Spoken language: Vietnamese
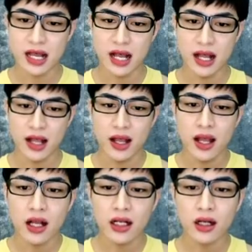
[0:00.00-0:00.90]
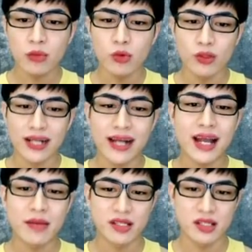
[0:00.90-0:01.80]
ạ? Không đủ can đảm
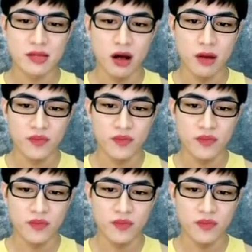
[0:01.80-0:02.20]
để rời bỏ.